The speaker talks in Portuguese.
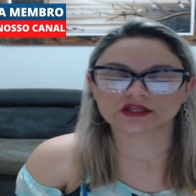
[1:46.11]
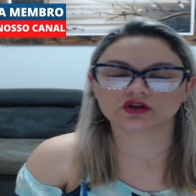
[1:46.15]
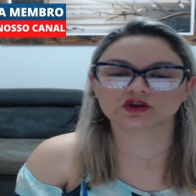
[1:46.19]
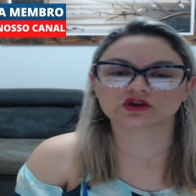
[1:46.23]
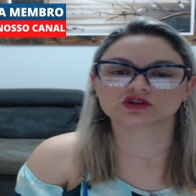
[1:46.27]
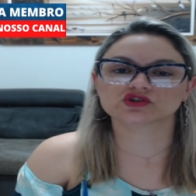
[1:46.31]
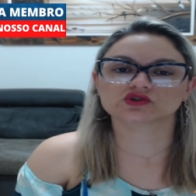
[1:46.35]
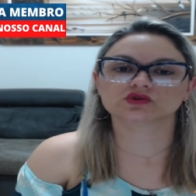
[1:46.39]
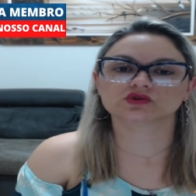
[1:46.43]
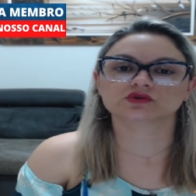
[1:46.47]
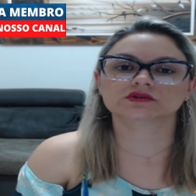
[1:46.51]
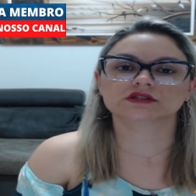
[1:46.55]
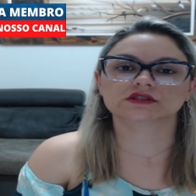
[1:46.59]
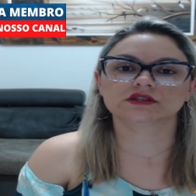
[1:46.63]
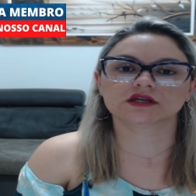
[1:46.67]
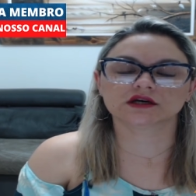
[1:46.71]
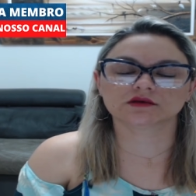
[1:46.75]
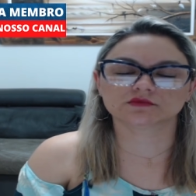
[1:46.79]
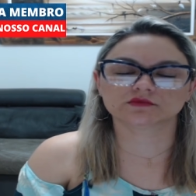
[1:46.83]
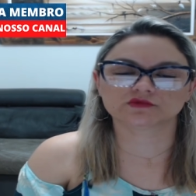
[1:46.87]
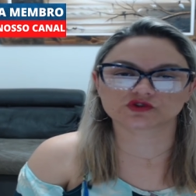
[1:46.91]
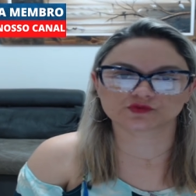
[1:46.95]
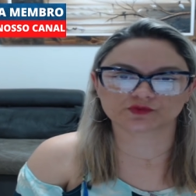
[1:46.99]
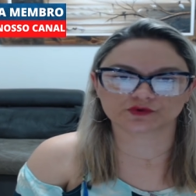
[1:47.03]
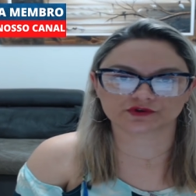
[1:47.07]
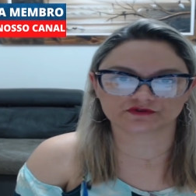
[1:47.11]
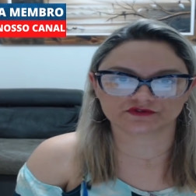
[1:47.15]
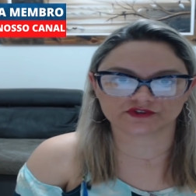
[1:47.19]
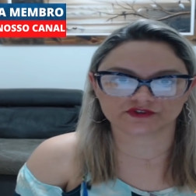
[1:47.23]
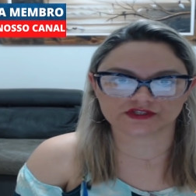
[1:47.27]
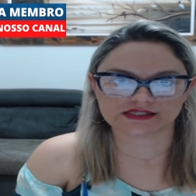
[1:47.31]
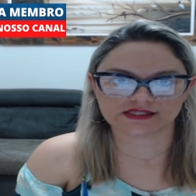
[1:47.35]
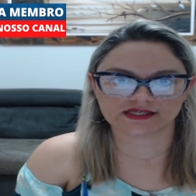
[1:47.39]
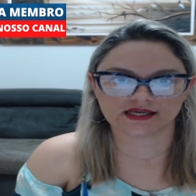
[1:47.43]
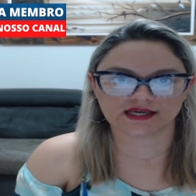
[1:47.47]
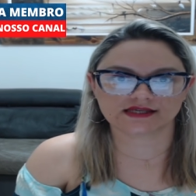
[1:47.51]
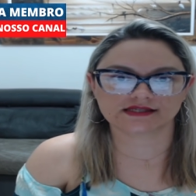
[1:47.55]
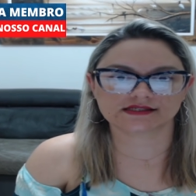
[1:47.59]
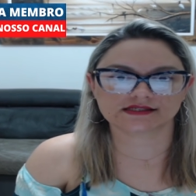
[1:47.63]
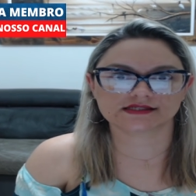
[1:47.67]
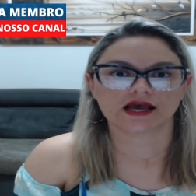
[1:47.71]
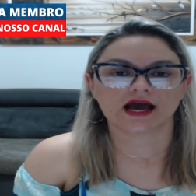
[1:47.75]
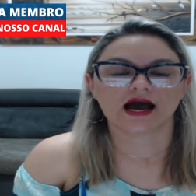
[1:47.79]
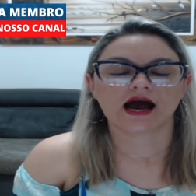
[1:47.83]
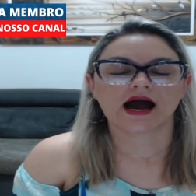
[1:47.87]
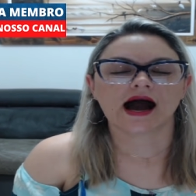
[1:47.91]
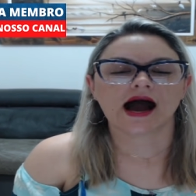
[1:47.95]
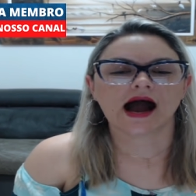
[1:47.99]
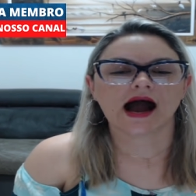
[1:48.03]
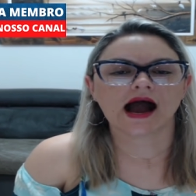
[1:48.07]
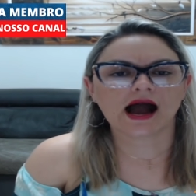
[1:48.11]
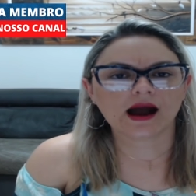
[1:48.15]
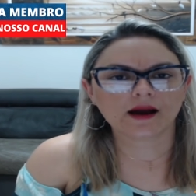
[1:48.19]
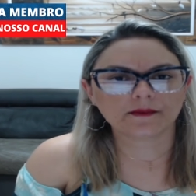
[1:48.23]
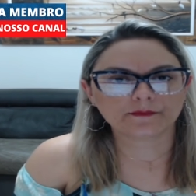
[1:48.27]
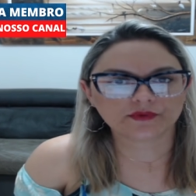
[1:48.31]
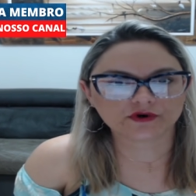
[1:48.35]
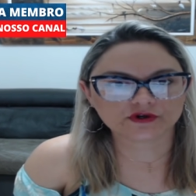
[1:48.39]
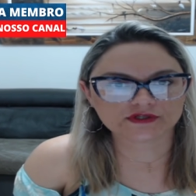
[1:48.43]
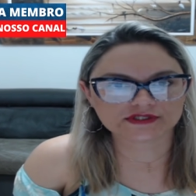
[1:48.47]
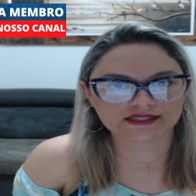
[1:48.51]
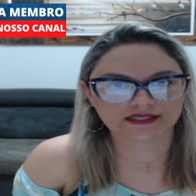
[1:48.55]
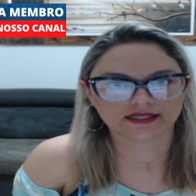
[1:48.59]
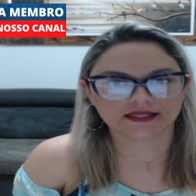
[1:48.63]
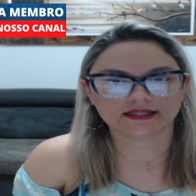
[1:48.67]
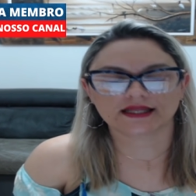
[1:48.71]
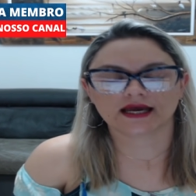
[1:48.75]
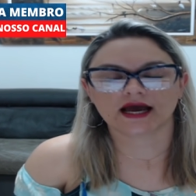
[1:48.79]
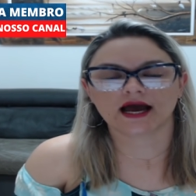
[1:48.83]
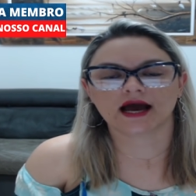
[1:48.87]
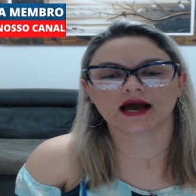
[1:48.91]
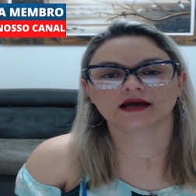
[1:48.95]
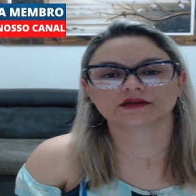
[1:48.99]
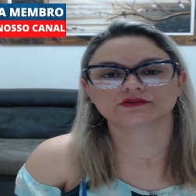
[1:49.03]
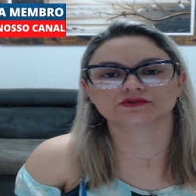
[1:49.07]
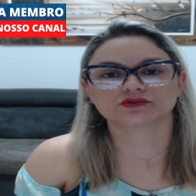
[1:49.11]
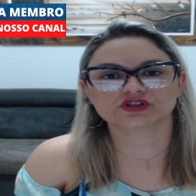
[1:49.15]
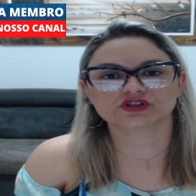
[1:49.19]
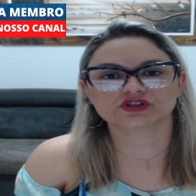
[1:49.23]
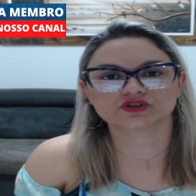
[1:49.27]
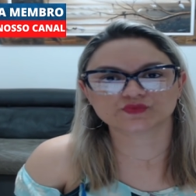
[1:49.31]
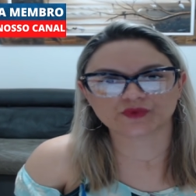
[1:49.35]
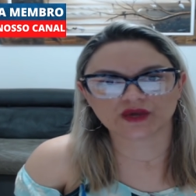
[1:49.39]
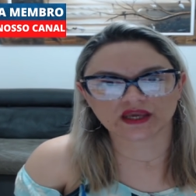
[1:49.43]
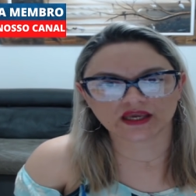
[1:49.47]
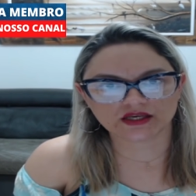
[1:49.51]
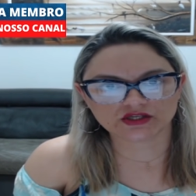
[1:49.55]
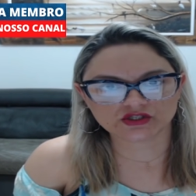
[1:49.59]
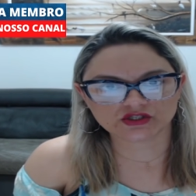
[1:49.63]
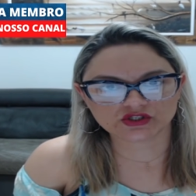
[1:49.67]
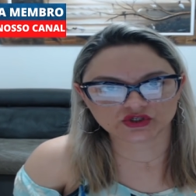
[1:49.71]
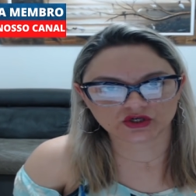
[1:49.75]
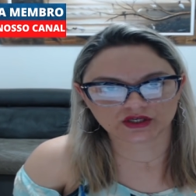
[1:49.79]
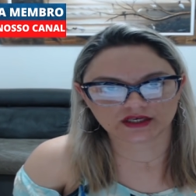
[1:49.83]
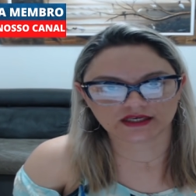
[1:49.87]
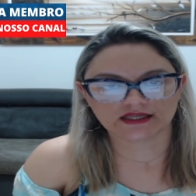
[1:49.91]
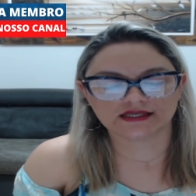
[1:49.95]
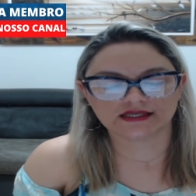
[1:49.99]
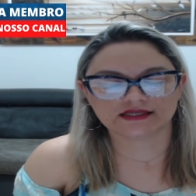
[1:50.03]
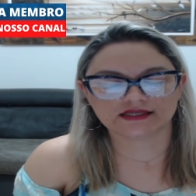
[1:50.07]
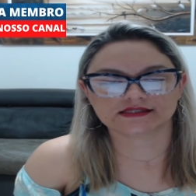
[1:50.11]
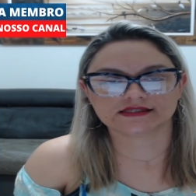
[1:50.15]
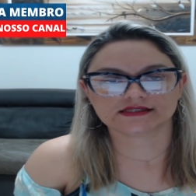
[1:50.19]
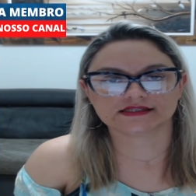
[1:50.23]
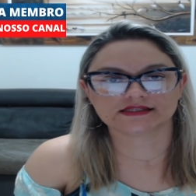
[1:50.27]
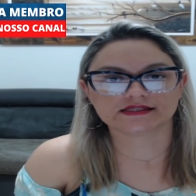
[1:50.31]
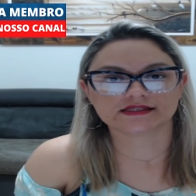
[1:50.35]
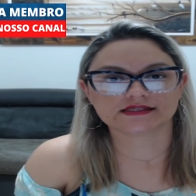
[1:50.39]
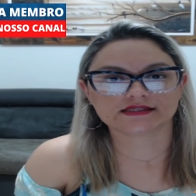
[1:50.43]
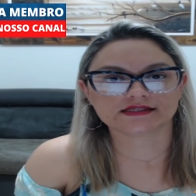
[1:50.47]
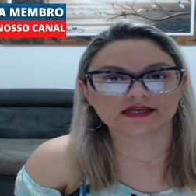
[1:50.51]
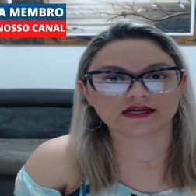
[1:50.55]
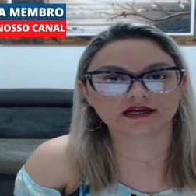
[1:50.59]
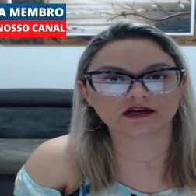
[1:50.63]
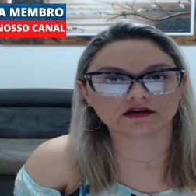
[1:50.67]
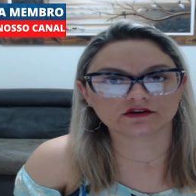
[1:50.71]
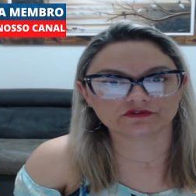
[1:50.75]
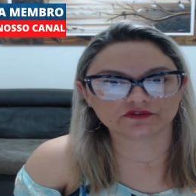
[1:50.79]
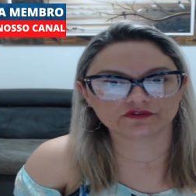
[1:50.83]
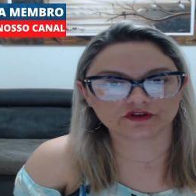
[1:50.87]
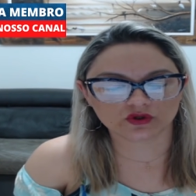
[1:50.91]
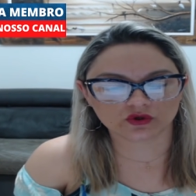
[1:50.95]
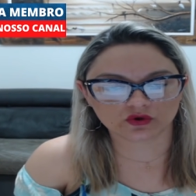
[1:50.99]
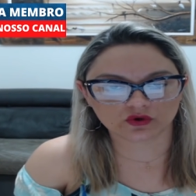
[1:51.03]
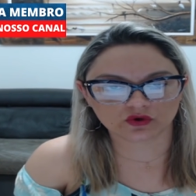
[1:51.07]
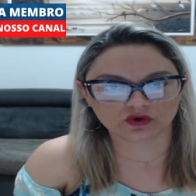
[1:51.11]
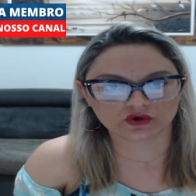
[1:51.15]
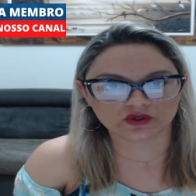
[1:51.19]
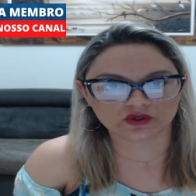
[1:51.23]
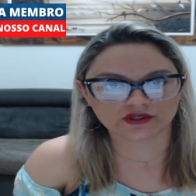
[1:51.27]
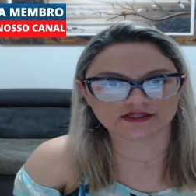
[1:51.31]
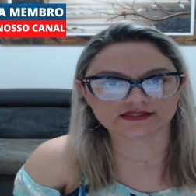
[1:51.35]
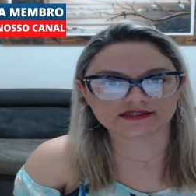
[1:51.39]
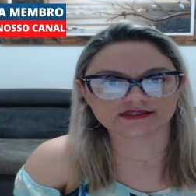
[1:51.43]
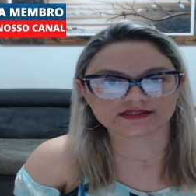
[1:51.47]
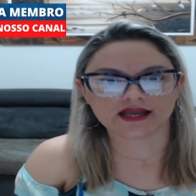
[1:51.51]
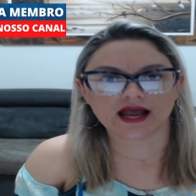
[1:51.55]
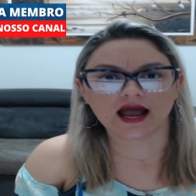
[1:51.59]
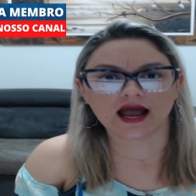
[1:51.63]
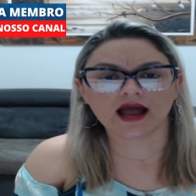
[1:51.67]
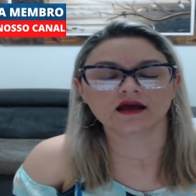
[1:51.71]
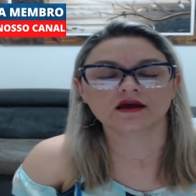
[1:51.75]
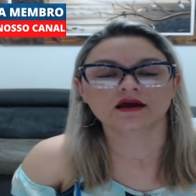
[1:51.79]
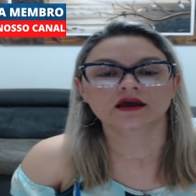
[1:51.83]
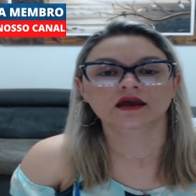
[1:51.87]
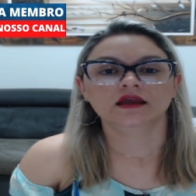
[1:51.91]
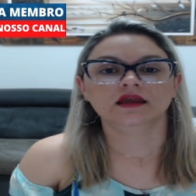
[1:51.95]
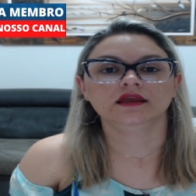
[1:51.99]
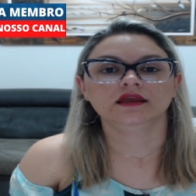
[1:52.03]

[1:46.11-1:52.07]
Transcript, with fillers: Nós lutamos por vocês, aposentados, pensionistas, servidores, tá?